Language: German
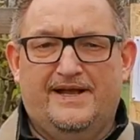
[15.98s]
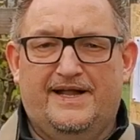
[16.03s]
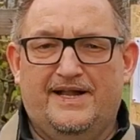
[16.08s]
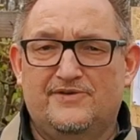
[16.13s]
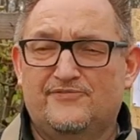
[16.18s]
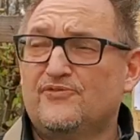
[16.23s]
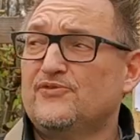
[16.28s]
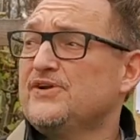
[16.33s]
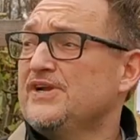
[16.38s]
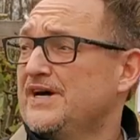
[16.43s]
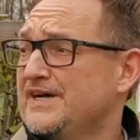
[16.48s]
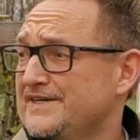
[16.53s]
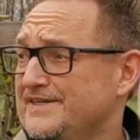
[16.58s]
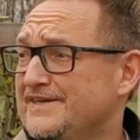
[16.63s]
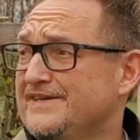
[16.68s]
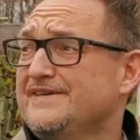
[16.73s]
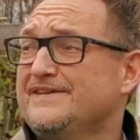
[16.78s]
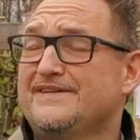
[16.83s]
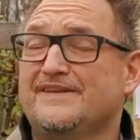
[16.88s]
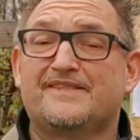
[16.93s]

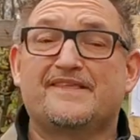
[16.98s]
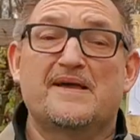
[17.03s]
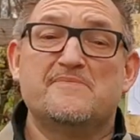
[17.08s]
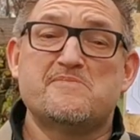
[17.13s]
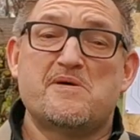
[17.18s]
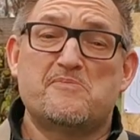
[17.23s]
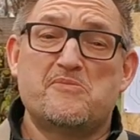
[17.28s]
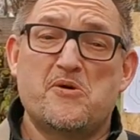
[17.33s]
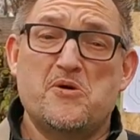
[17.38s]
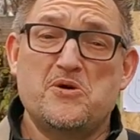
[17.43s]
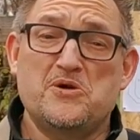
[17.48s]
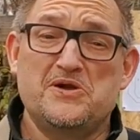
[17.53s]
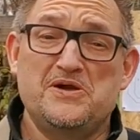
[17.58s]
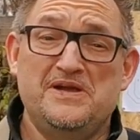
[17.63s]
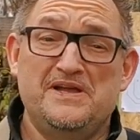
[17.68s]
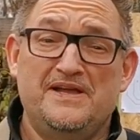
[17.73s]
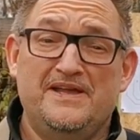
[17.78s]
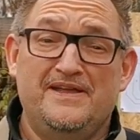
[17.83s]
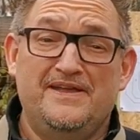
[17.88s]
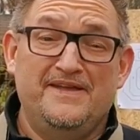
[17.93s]
1100, Dezembermorgen
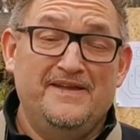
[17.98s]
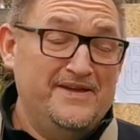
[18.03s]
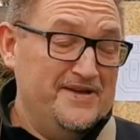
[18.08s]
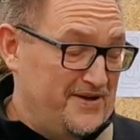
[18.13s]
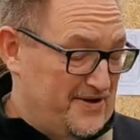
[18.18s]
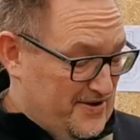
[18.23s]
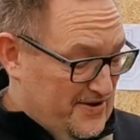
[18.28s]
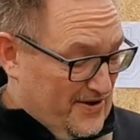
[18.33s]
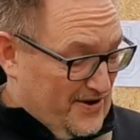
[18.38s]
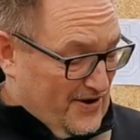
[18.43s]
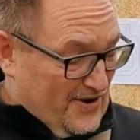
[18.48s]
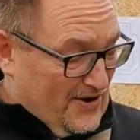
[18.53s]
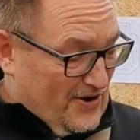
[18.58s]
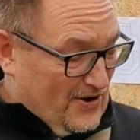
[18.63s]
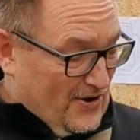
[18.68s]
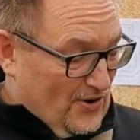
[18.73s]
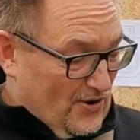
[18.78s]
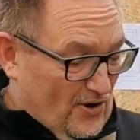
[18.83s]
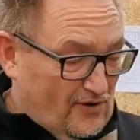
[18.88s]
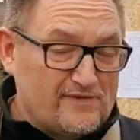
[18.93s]

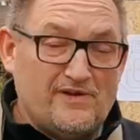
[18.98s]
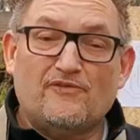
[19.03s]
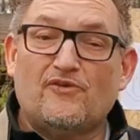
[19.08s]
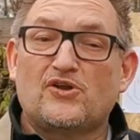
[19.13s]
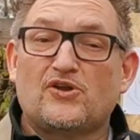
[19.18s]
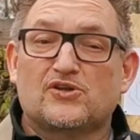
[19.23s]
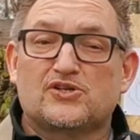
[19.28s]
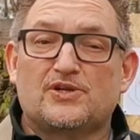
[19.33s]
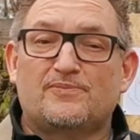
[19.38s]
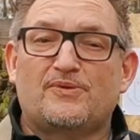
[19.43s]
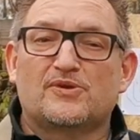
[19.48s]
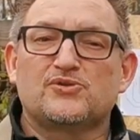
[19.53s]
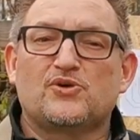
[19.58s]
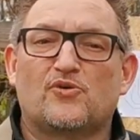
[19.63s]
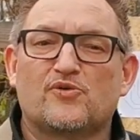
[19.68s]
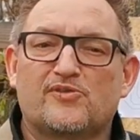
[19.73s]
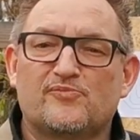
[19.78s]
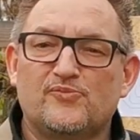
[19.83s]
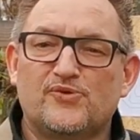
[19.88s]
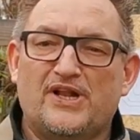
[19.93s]
und wir wollen euch nochmal ein
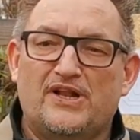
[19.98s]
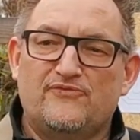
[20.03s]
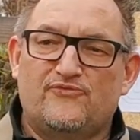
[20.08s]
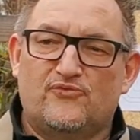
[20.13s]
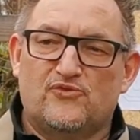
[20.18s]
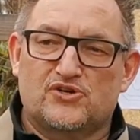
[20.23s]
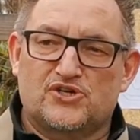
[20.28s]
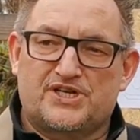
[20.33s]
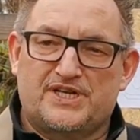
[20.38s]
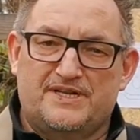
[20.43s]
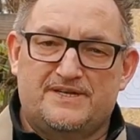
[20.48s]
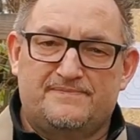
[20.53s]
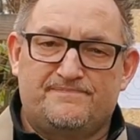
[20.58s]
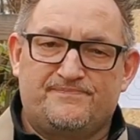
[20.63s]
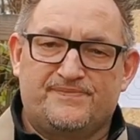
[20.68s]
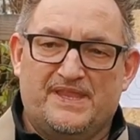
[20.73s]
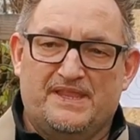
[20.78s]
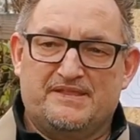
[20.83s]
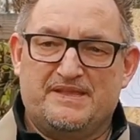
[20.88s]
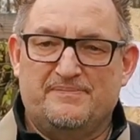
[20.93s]
Ghost-Modell vorstellen.
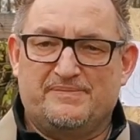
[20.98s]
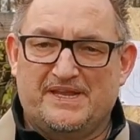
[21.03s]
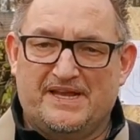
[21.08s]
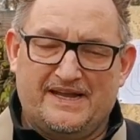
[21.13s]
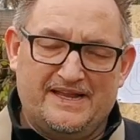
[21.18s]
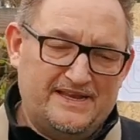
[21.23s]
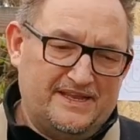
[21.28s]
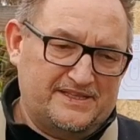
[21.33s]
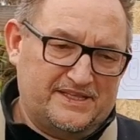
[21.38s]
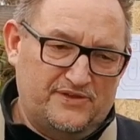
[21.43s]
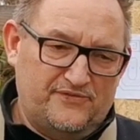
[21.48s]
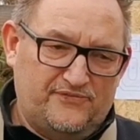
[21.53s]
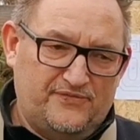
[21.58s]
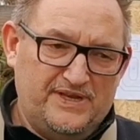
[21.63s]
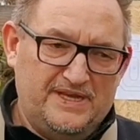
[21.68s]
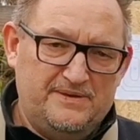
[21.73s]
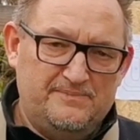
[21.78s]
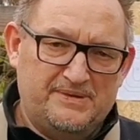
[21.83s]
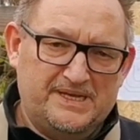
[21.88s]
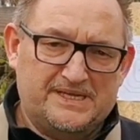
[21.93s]
Es gibt ja relativ
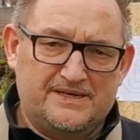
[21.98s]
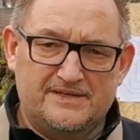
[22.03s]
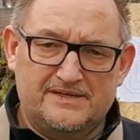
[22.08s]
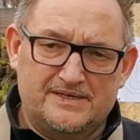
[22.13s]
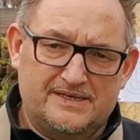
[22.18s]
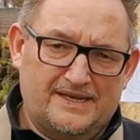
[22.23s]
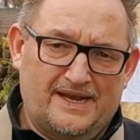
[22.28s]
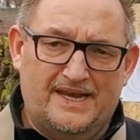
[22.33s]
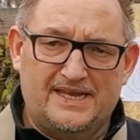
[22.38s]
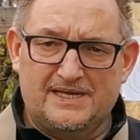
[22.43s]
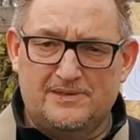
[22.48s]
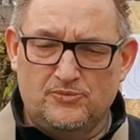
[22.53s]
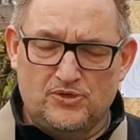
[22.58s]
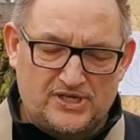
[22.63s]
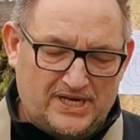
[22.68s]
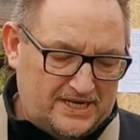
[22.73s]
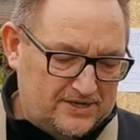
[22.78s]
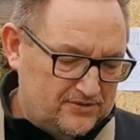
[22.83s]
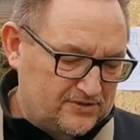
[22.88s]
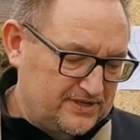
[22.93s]
viele mittlere, kleinere
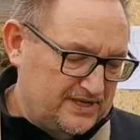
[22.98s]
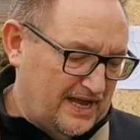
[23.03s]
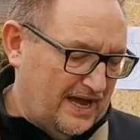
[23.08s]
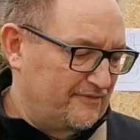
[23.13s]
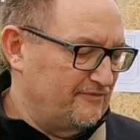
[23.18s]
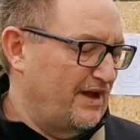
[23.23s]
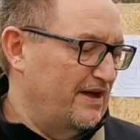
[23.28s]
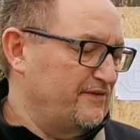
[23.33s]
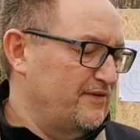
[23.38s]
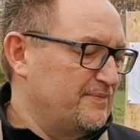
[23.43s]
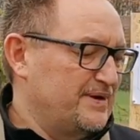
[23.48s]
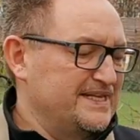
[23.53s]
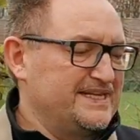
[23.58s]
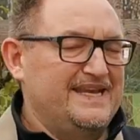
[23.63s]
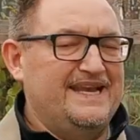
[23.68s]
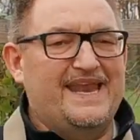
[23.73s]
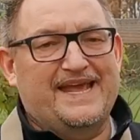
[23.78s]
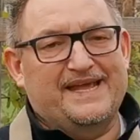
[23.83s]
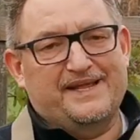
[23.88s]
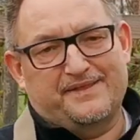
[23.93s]
Modelle und hier haben wir einfach mal
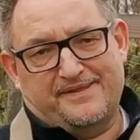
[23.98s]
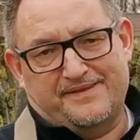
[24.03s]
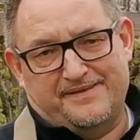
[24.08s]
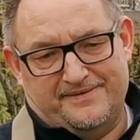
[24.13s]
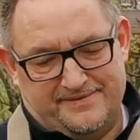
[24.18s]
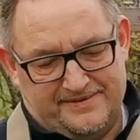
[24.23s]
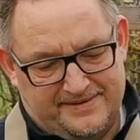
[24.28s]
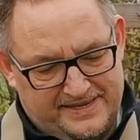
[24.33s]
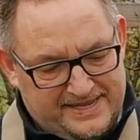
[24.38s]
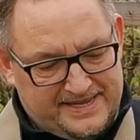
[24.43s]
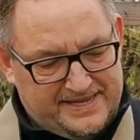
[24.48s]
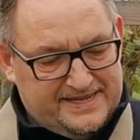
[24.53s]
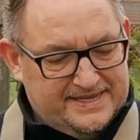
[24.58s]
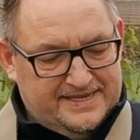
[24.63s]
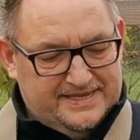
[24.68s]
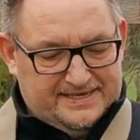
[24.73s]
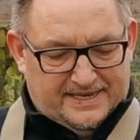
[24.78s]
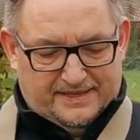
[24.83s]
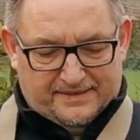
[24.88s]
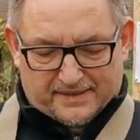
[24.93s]
die längste.
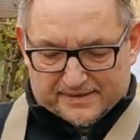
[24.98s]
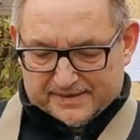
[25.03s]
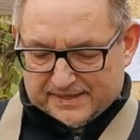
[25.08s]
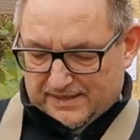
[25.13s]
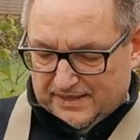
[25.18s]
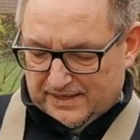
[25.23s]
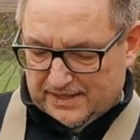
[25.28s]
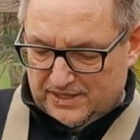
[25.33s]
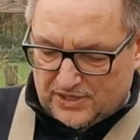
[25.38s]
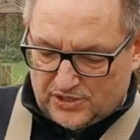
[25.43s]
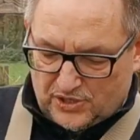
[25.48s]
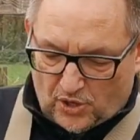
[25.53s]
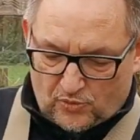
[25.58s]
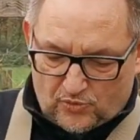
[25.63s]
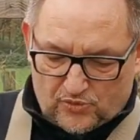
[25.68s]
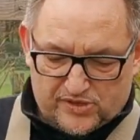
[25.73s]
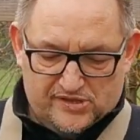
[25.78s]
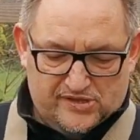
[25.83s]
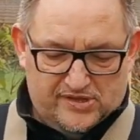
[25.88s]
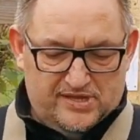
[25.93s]
Das ist die
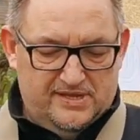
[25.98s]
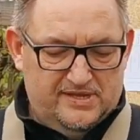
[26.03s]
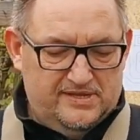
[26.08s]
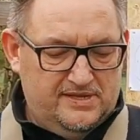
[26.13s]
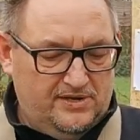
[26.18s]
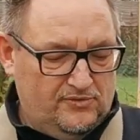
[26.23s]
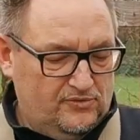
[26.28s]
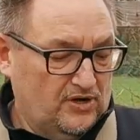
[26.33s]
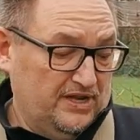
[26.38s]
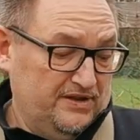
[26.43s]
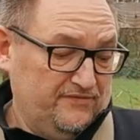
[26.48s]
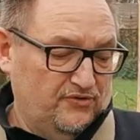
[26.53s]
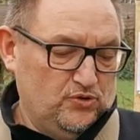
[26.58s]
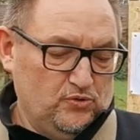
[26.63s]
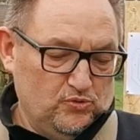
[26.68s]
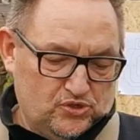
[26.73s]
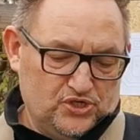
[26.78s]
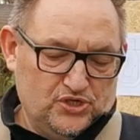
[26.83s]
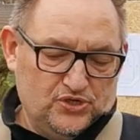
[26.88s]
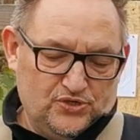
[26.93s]
Ghost oder
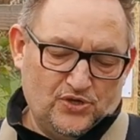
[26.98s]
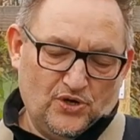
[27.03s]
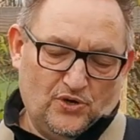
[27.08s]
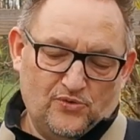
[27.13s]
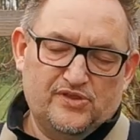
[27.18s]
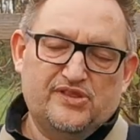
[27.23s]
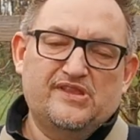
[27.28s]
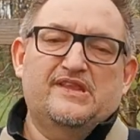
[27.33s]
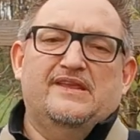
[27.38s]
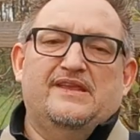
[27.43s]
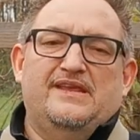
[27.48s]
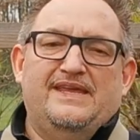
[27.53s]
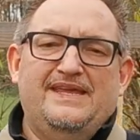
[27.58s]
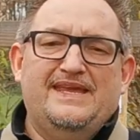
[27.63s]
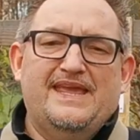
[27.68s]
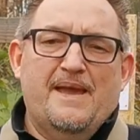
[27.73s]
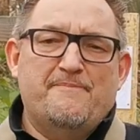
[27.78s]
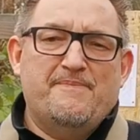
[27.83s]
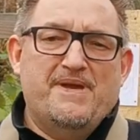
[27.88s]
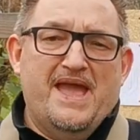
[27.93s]
Evolution Ghost
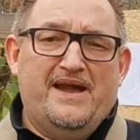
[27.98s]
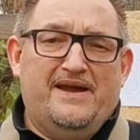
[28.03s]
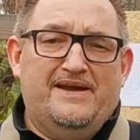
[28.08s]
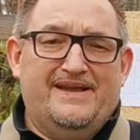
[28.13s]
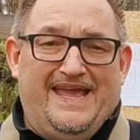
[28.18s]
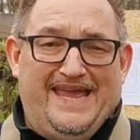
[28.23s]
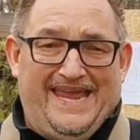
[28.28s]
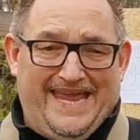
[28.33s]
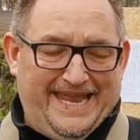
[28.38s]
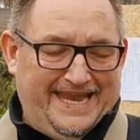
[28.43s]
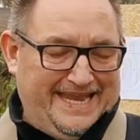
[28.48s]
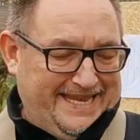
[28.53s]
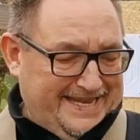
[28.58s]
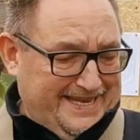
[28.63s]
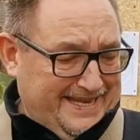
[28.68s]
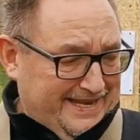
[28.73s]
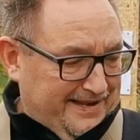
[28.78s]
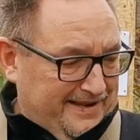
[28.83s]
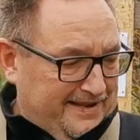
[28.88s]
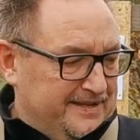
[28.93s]

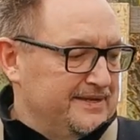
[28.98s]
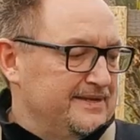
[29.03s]
EMRL.